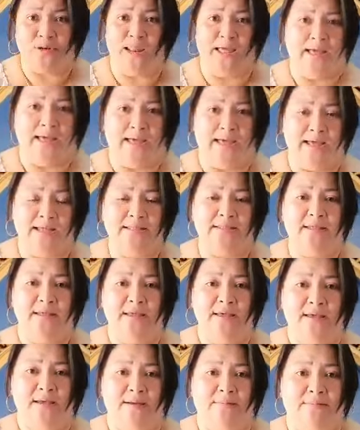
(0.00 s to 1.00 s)
lahat.
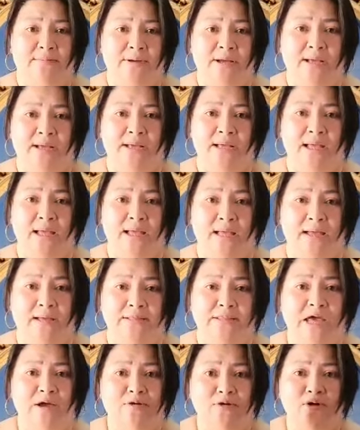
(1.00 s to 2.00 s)

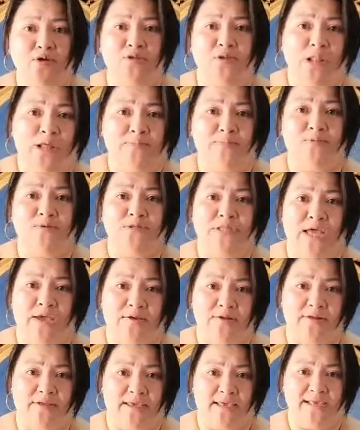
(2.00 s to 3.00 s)
Mag-download uh, lang po tayo
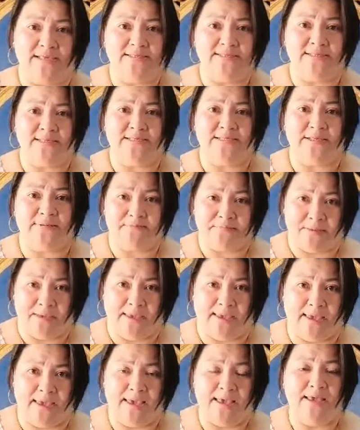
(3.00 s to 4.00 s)
ng SPC
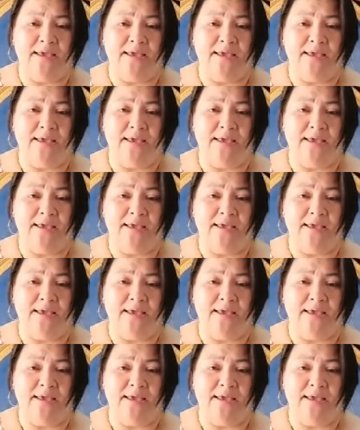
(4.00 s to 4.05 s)
Pay